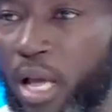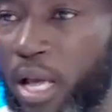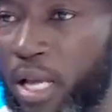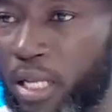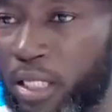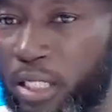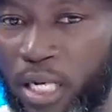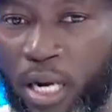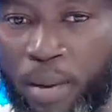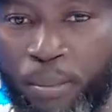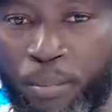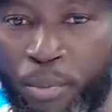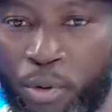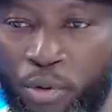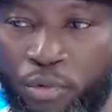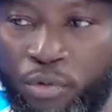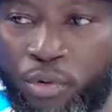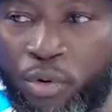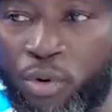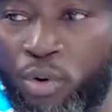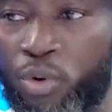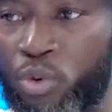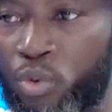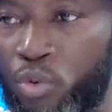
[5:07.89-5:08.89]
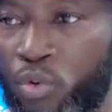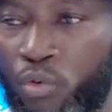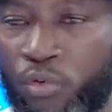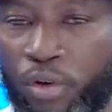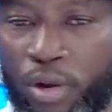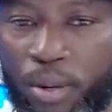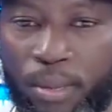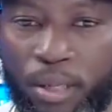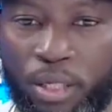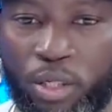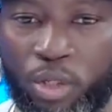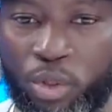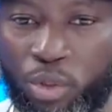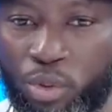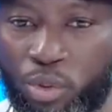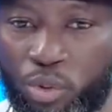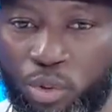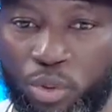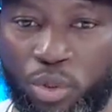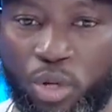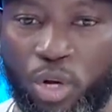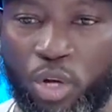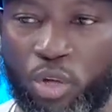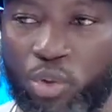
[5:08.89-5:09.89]
c'est la preuve que le gouvernement
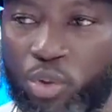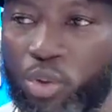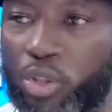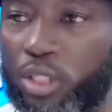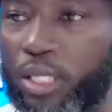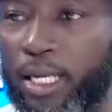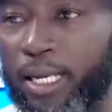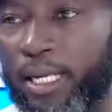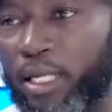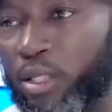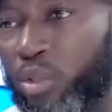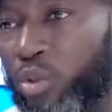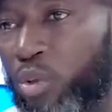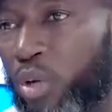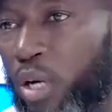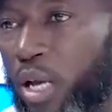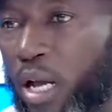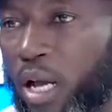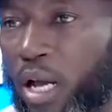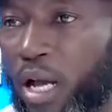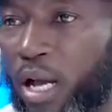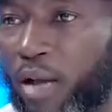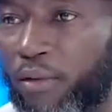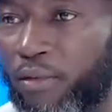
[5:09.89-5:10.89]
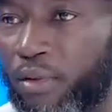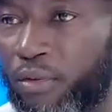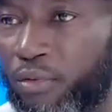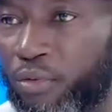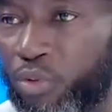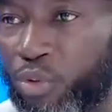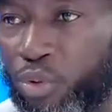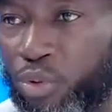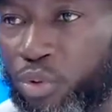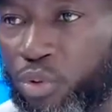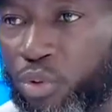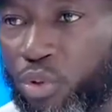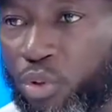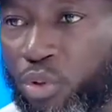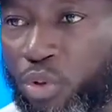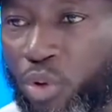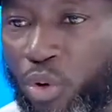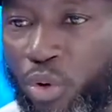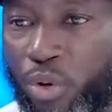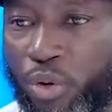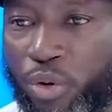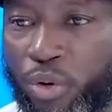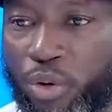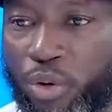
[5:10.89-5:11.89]
déchu sur ces questions-là, avait vu juste. Donc,